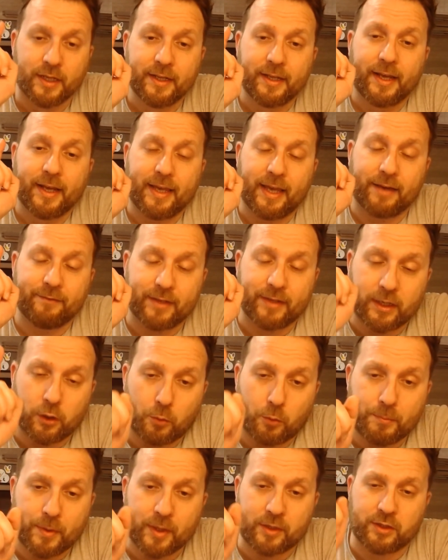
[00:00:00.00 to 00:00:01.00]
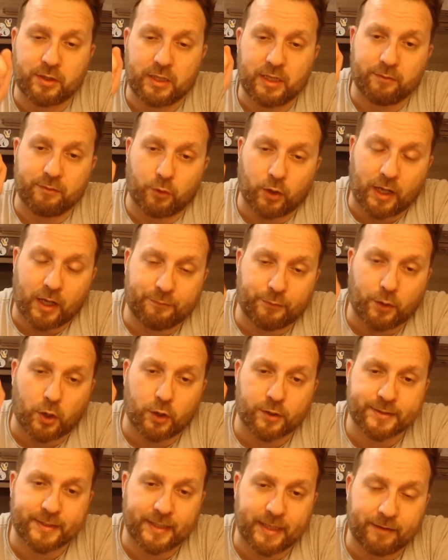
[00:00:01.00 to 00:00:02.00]
e avere l'obiettivo, la
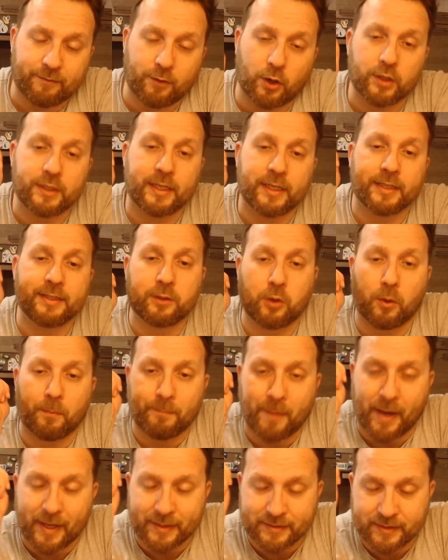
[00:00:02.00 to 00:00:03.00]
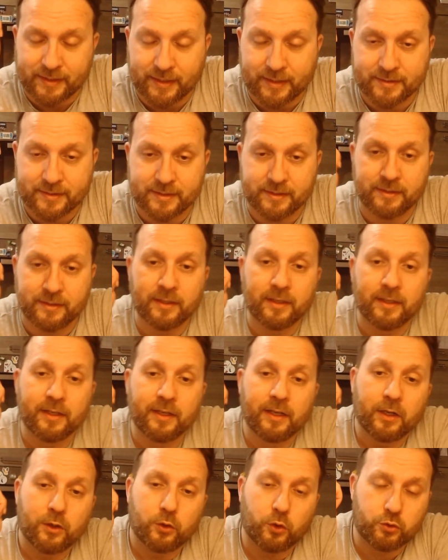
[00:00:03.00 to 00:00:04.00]
forza e la voglia di combattersi
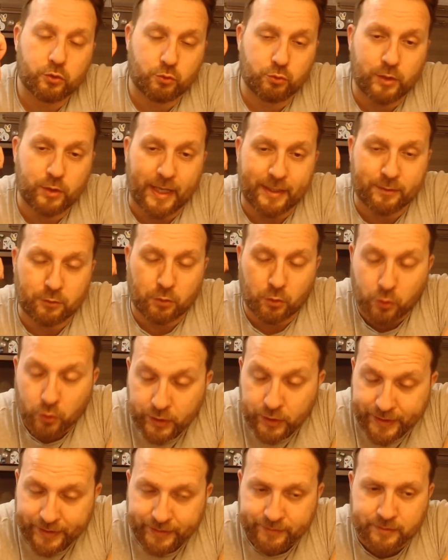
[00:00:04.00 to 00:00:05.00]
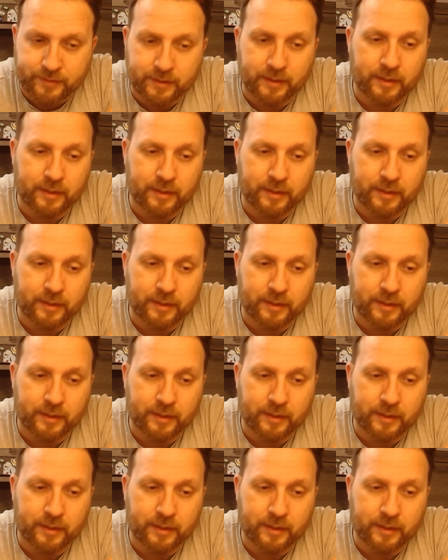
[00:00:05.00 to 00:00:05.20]
lo scudetto con l'Inter